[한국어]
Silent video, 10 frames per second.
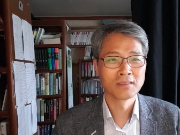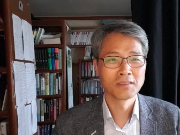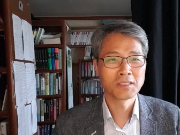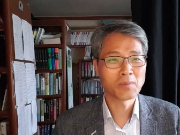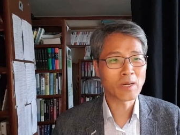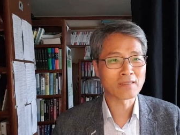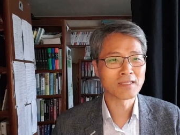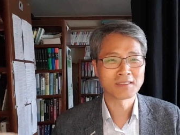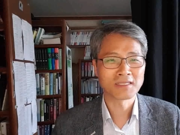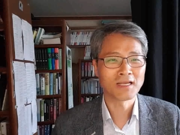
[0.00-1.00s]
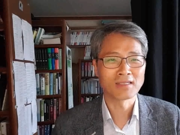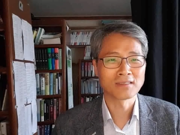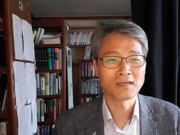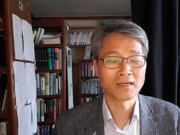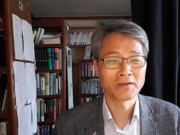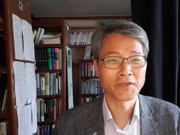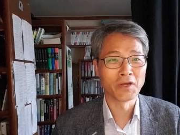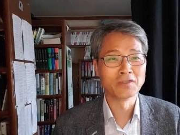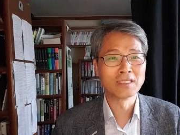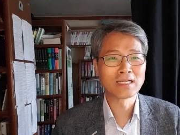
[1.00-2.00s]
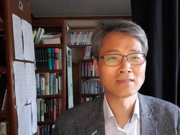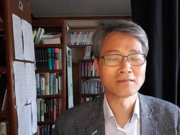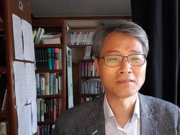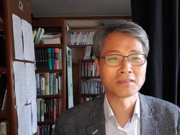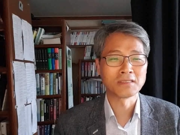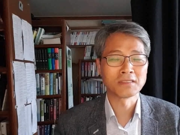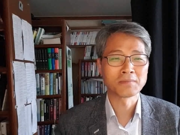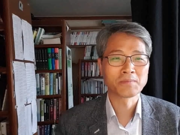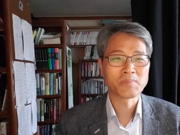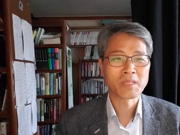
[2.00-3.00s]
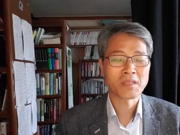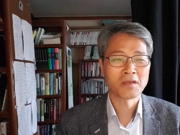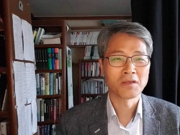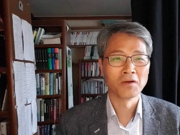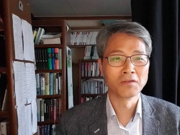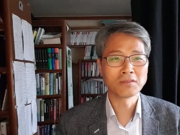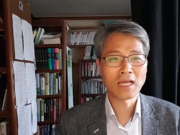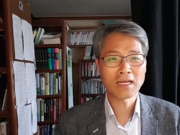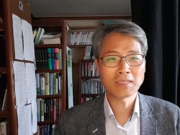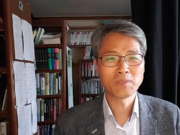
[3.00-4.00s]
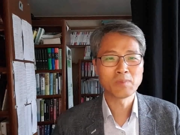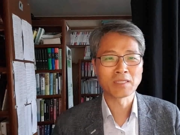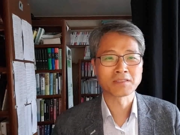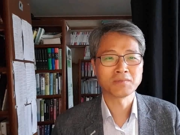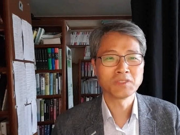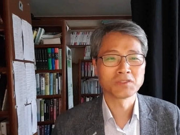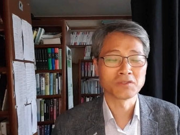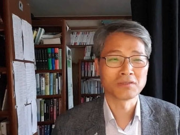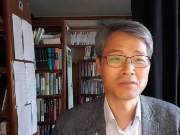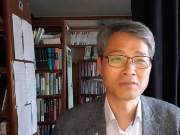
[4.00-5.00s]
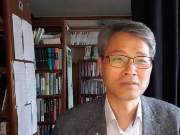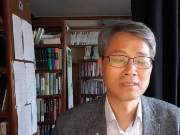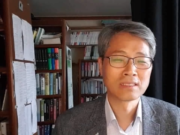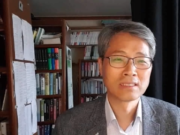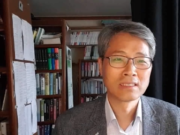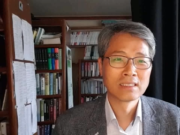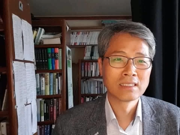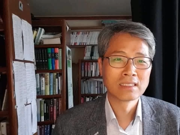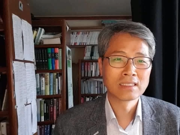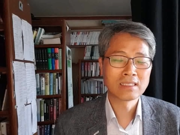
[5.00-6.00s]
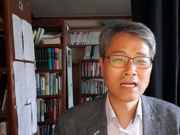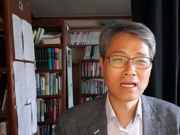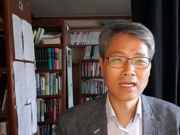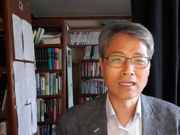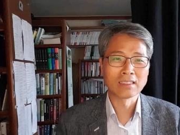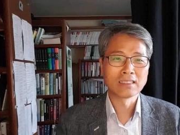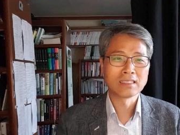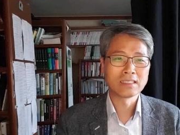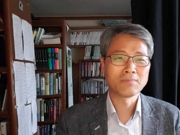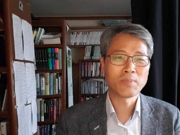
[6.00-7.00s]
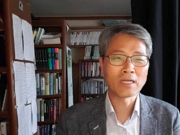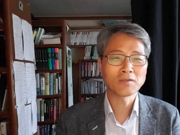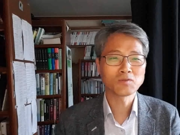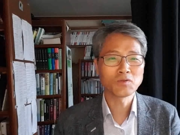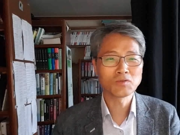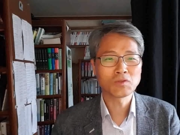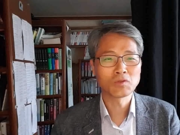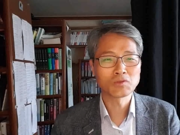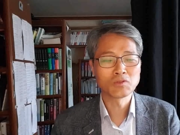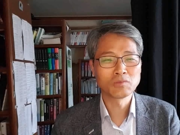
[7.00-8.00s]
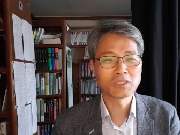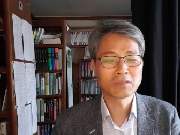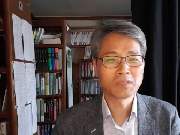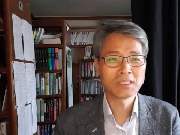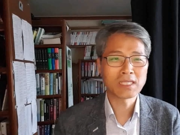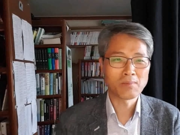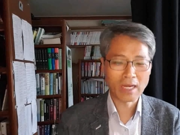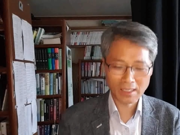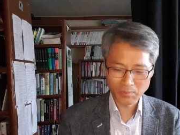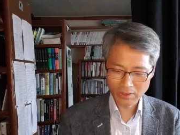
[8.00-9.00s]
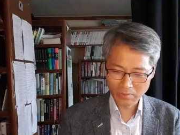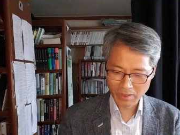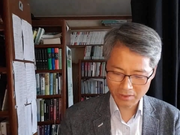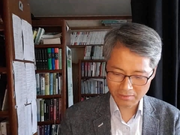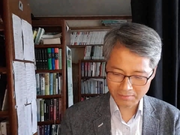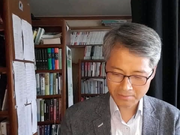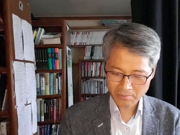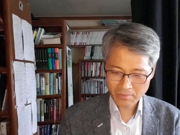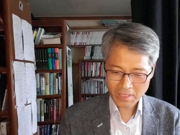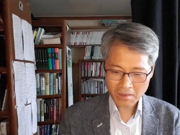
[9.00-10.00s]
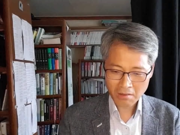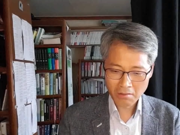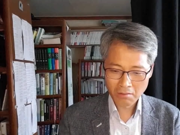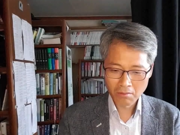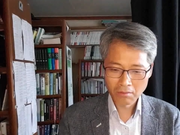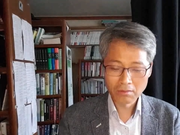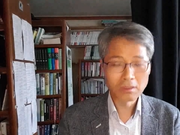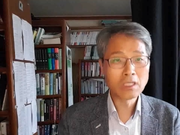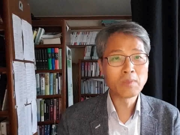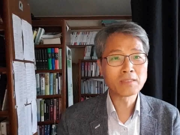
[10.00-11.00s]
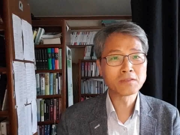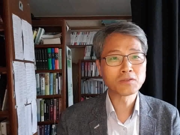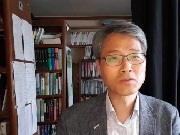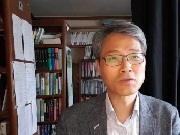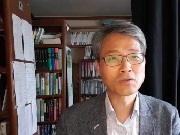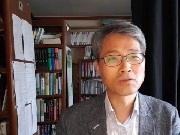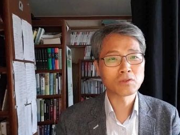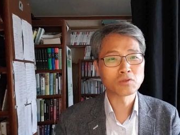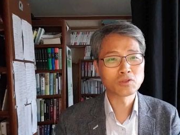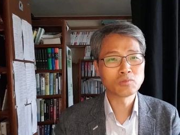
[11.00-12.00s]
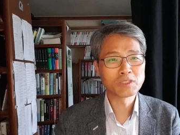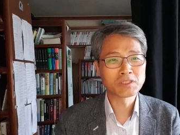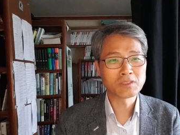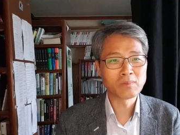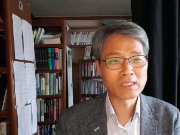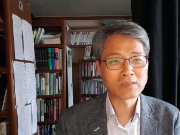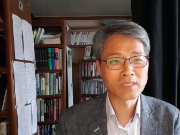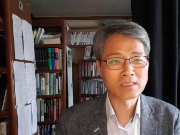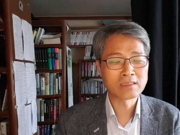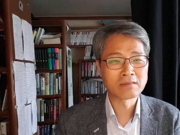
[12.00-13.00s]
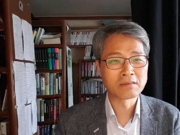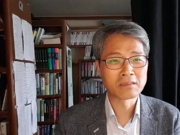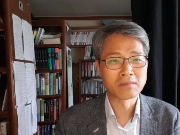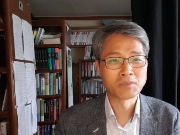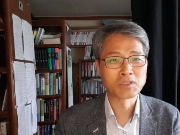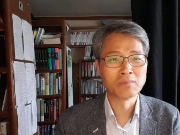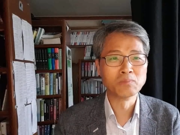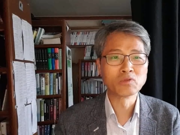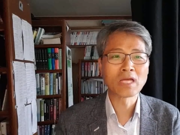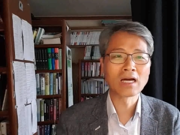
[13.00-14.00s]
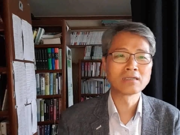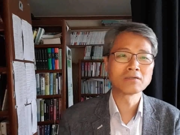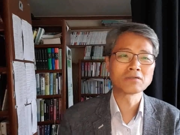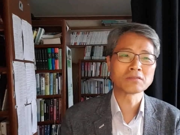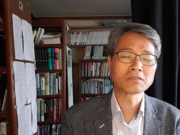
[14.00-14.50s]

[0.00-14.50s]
이게 바른 해석이 아닌가요? 예언이라는 것이. 예언은 하나님의 말씀이죠. 그러나 이 박영동 교수님처럼 이렇게 말해버리면 어, 일반적으로 교수님이 직접 말씀하신 것처럼 선무당